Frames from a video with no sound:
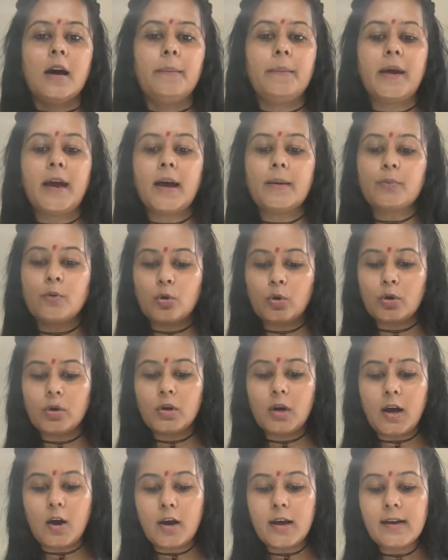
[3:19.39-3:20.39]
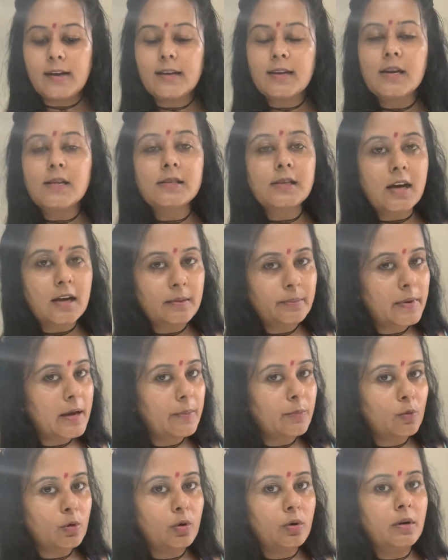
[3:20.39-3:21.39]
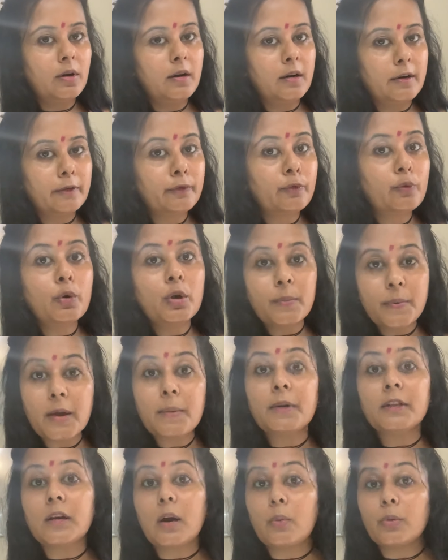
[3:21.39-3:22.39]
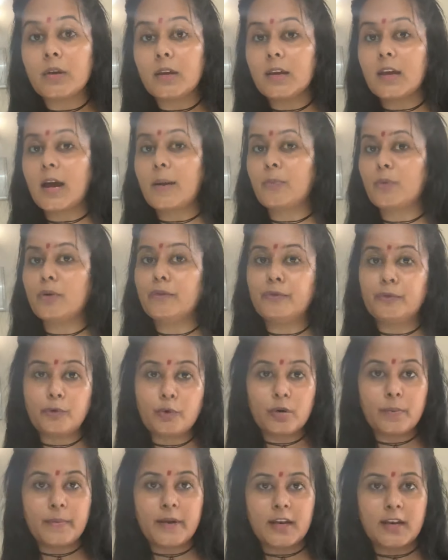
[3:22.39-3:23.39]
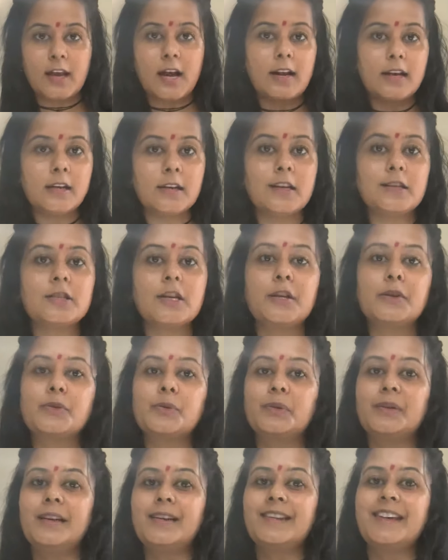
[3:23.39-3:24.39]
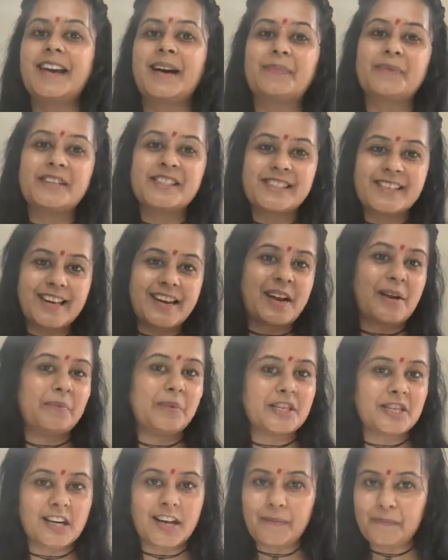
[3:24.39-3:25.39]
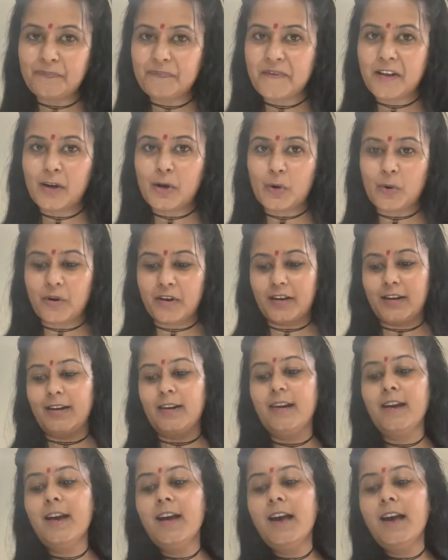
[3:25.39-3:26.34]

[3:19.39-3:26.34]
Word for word: मैं आपको ऑयल के साथ मैं आपको फूड भी बताऊंगी कि आपको फूड भी क्या लेना चाहिए सो डेट कि आपकी स्किन हमेशा ग्लो करे